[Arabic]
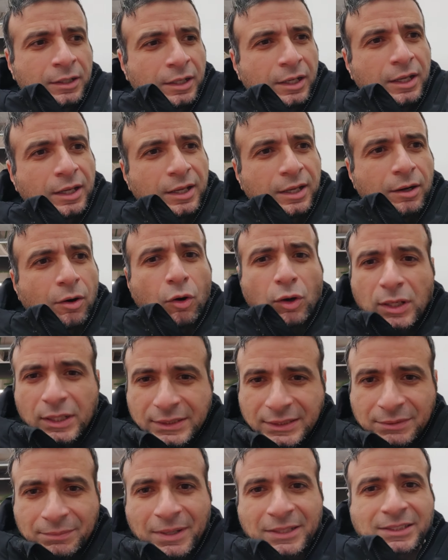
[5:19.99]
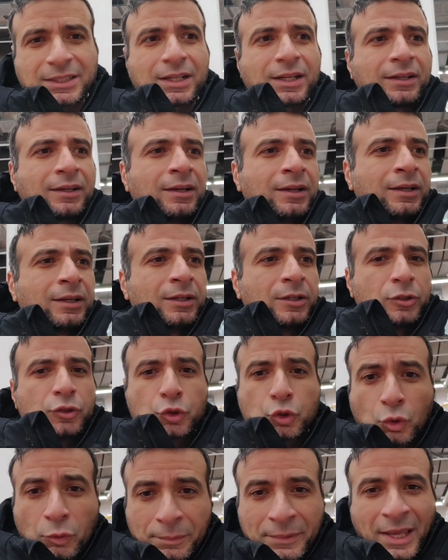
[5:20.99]
اولكس آه، مثلا
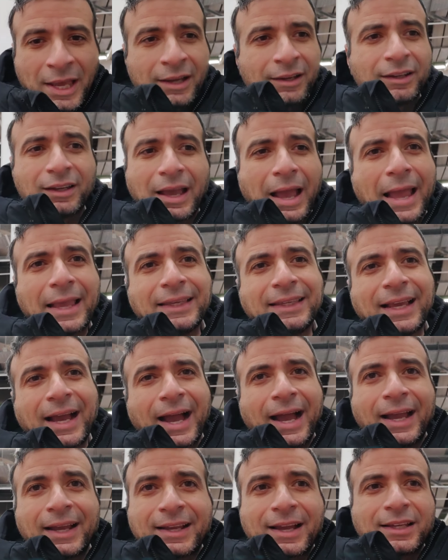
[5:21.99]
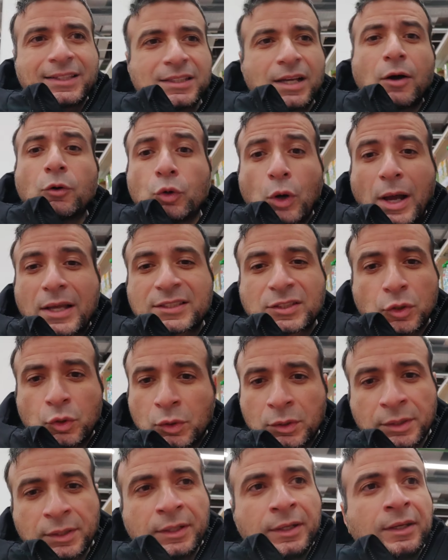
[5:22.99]
جوميا اي حاجه اي
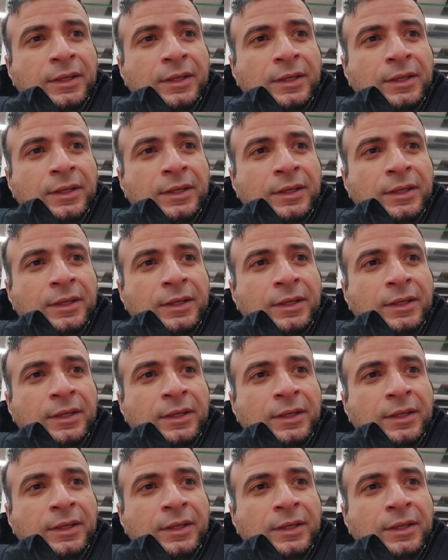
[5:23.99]
ازون